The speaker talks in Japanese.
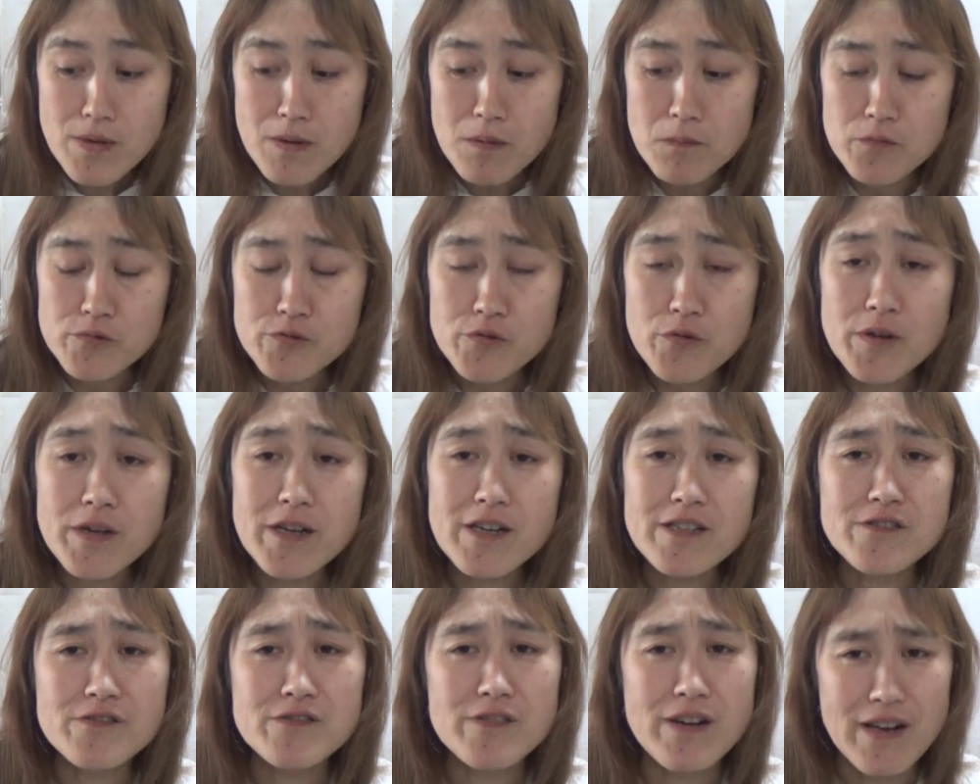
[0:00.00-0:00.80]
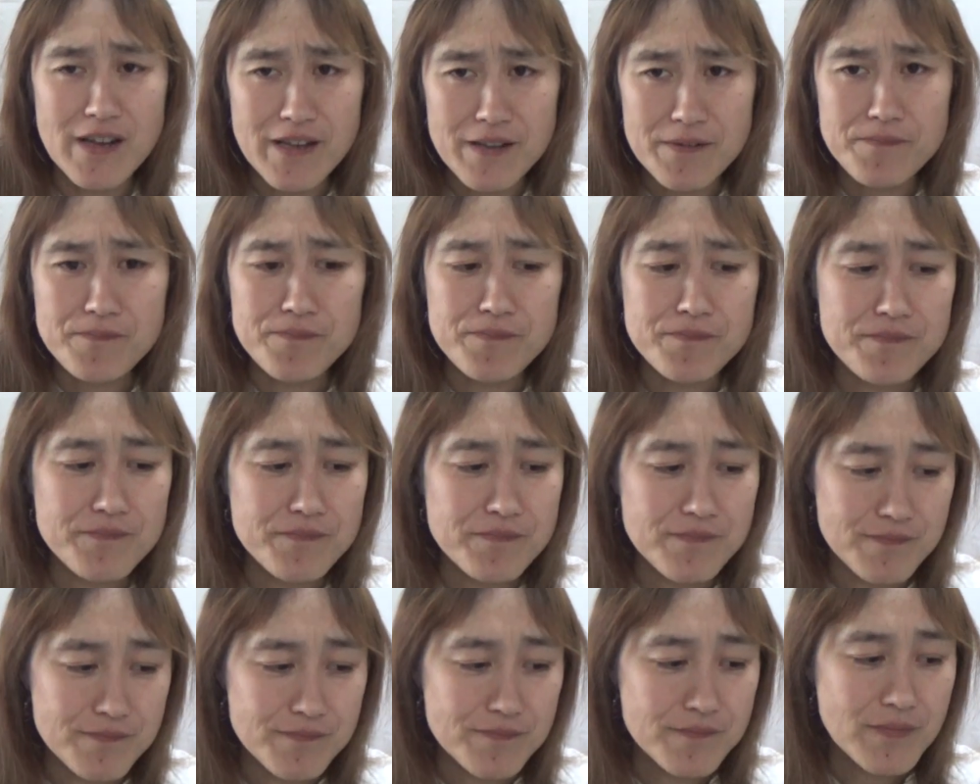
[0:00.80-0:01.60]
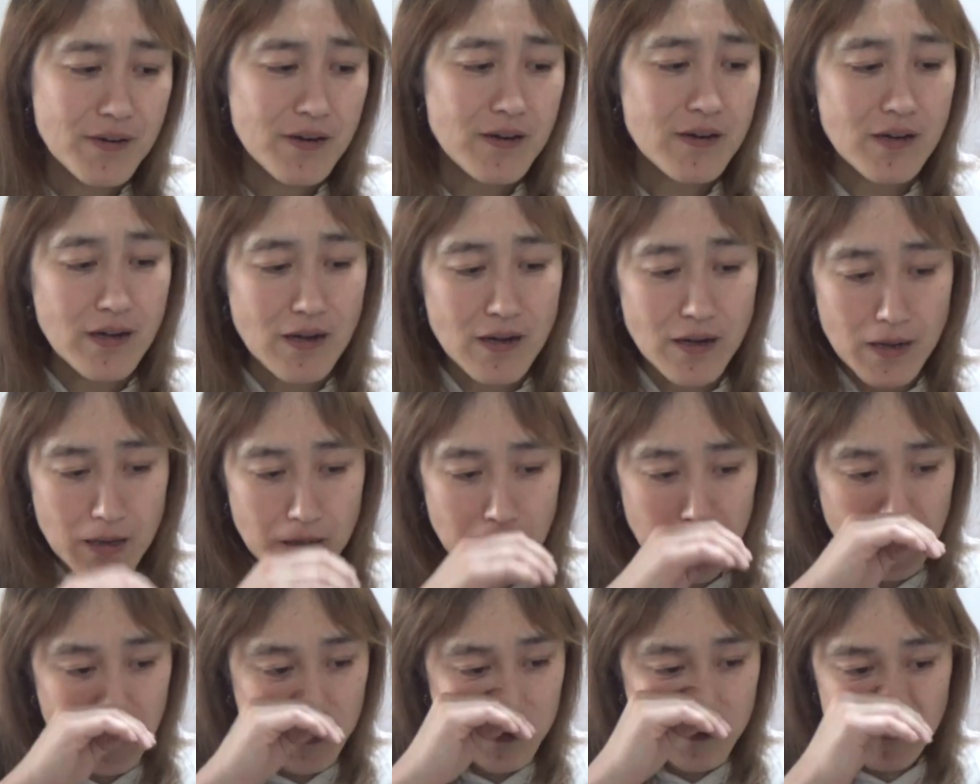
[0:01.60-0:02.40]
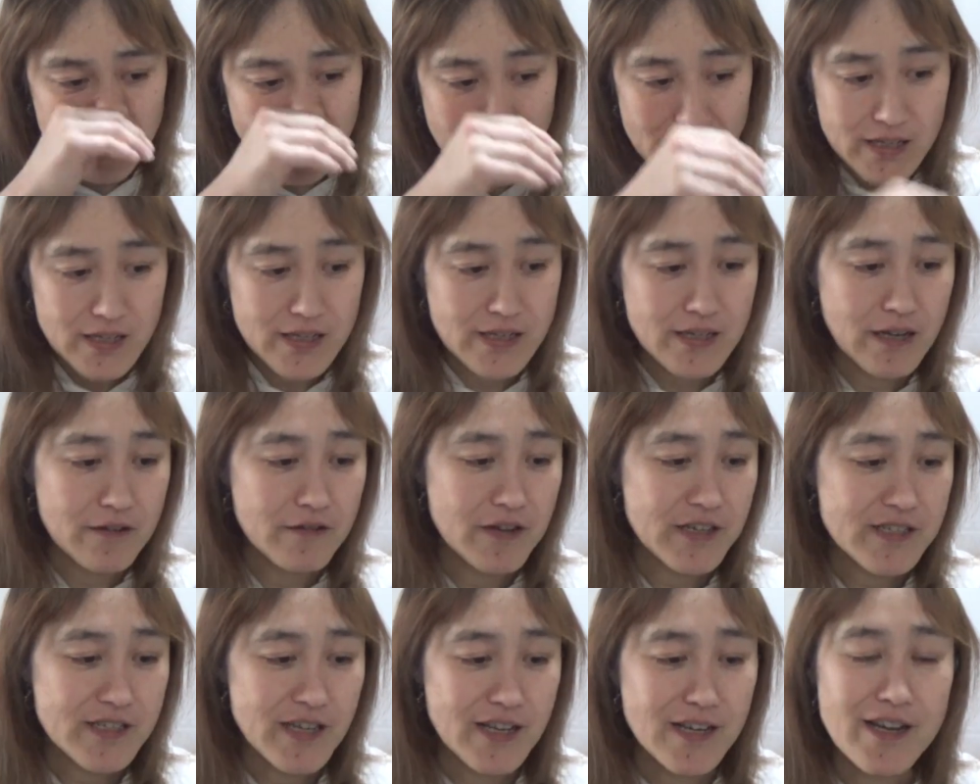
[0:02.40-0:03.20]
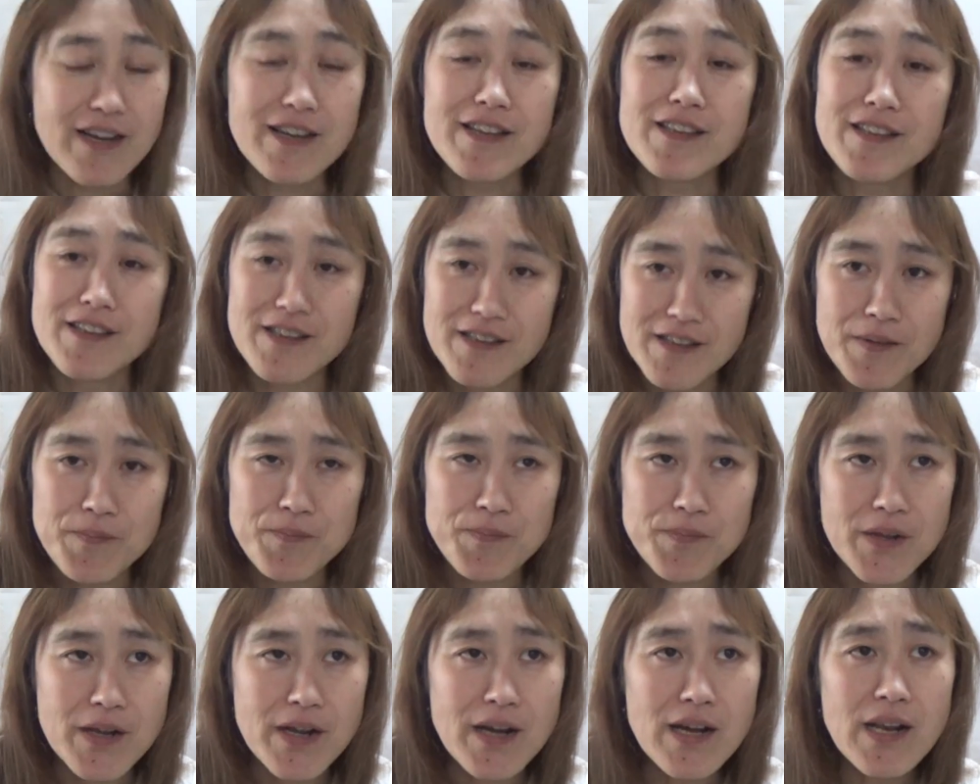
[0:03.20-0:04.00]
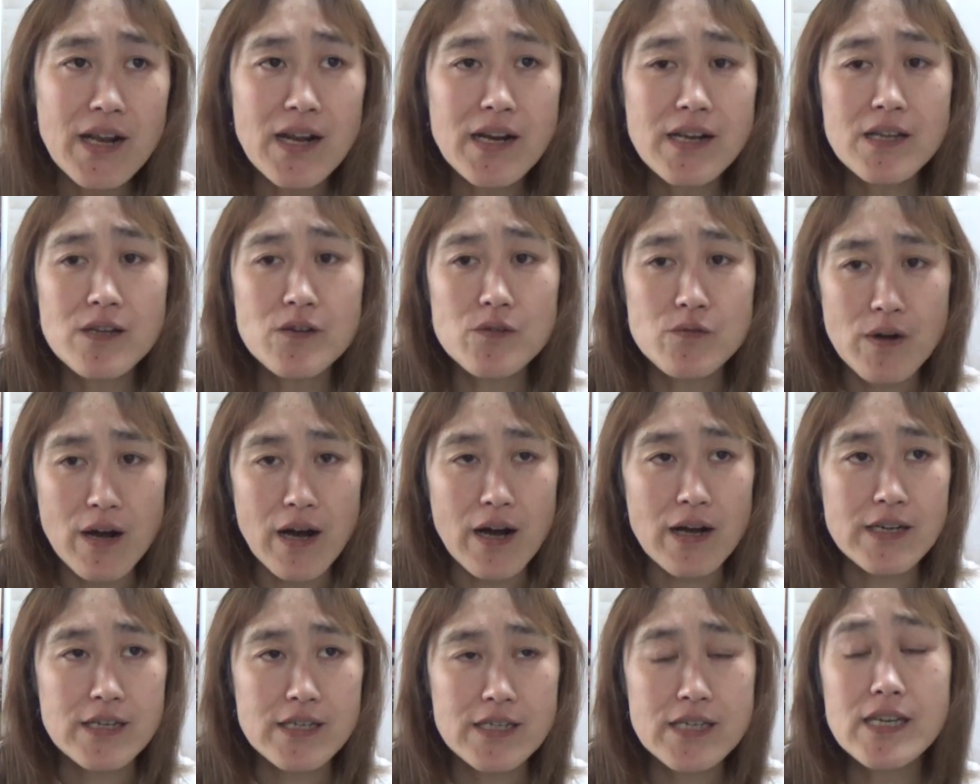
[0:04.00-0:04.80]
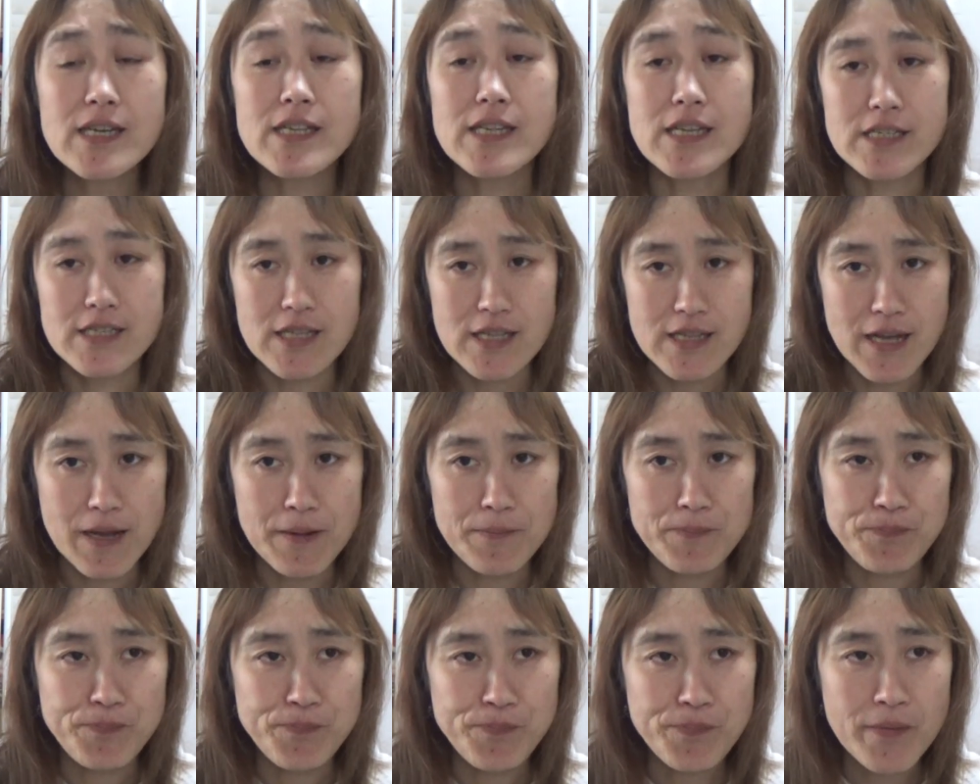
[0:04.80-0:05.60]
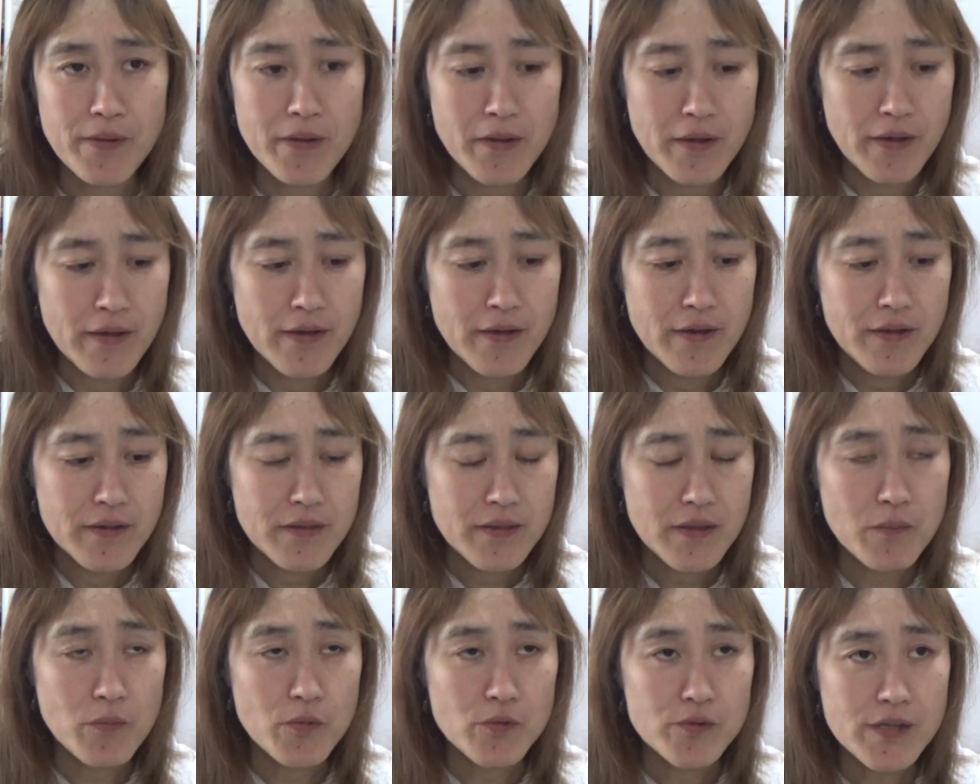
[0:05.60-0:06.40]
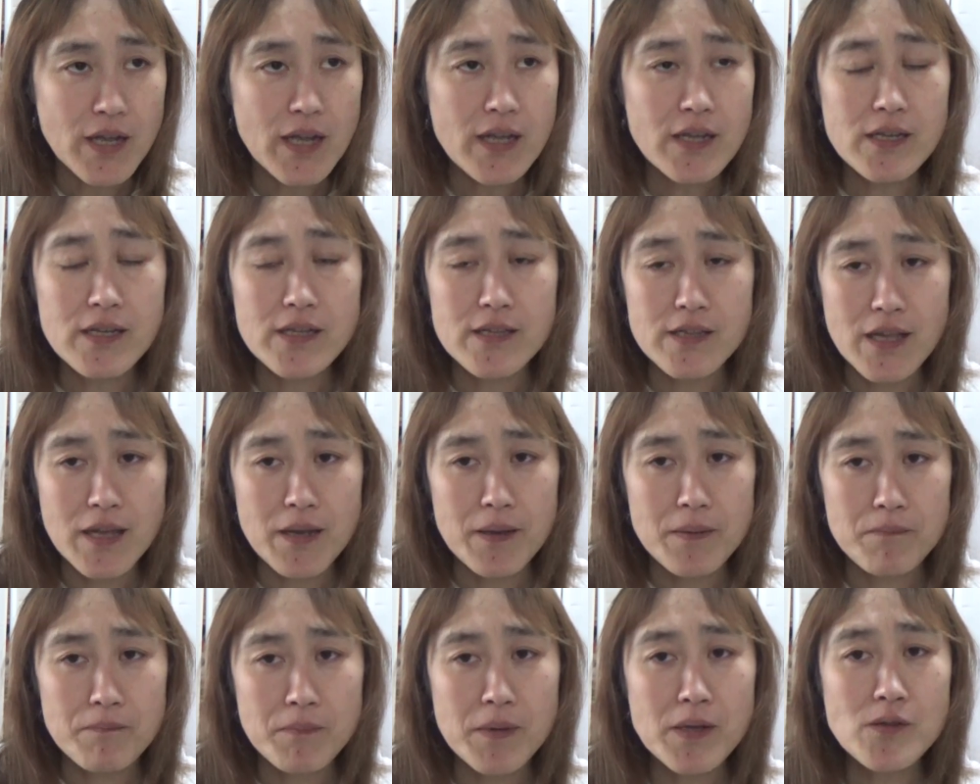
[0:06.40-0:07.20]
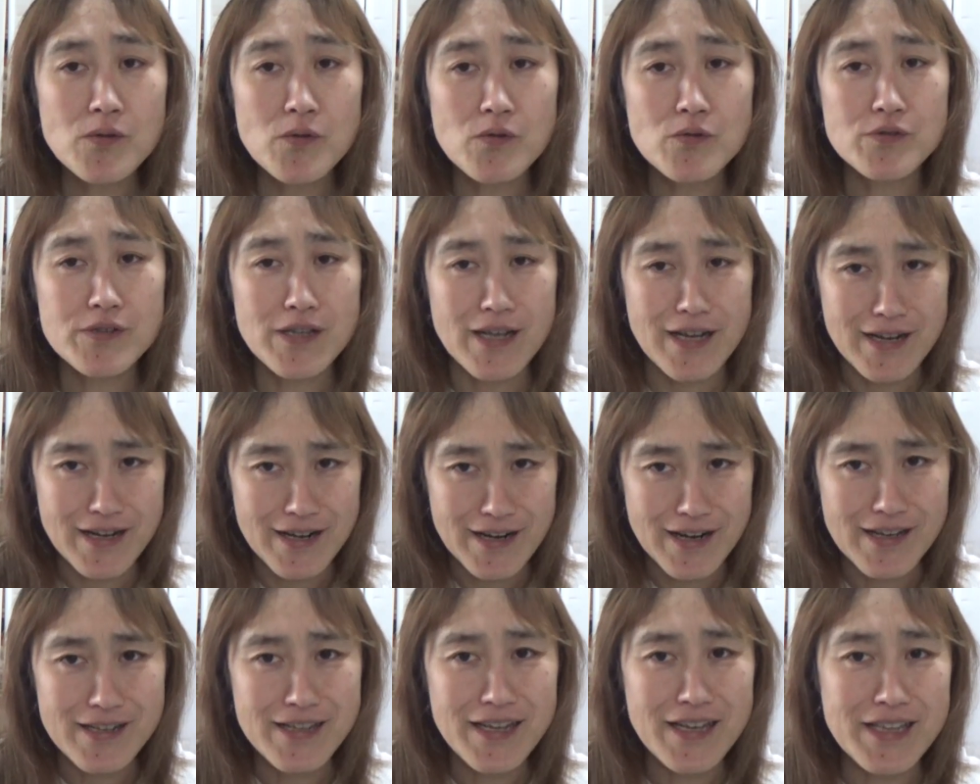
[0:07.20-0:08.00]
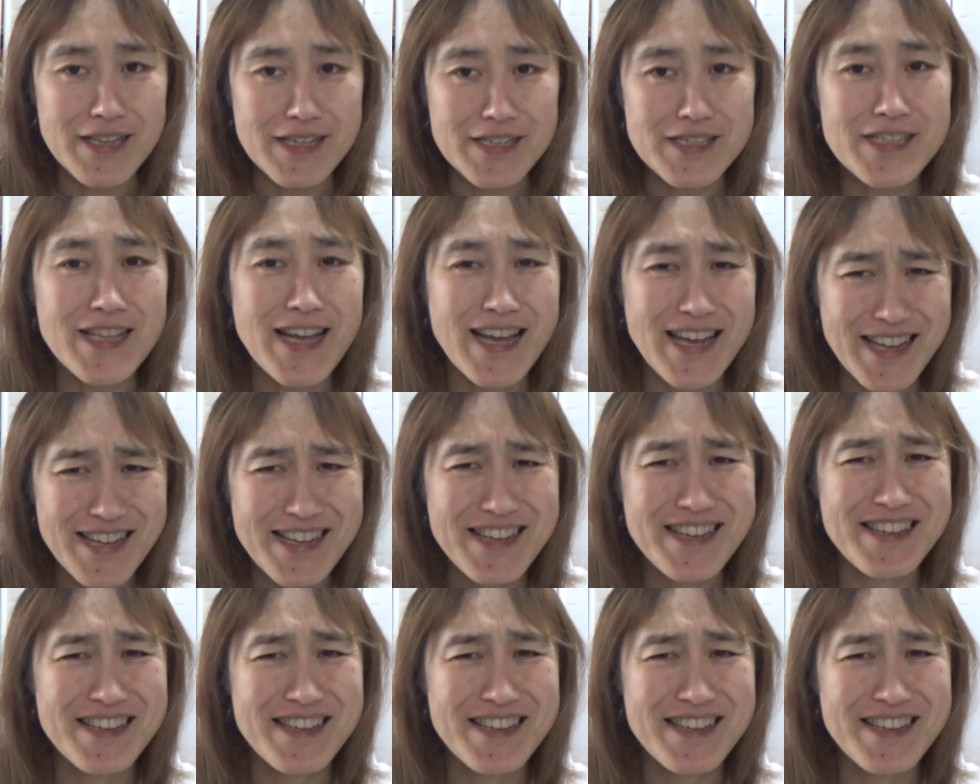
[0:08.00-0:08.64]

もうそれが辛い。うん、だから、えー、年1回ぐらいしか行かへんねんね。で、カラーリングは家でしてたでも最近ね、めんどくさいから家でしない。